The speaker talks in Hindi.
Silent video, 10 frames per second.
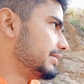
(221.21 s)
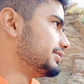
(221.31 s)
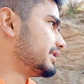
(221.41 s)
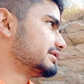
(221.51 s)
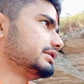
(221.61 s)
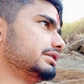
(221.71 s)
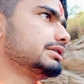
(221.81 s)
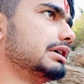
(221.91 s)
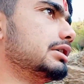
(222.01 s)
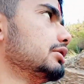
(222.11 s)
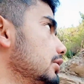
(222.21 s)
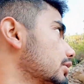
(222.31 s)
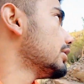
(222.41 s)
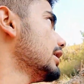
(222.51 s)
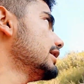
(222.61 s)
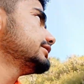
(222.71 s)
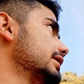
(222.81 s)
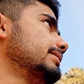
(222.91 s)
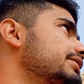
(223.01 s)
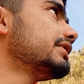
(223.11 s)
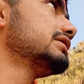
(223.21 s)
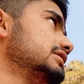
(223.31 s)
बंदर जी ऐसा बंदर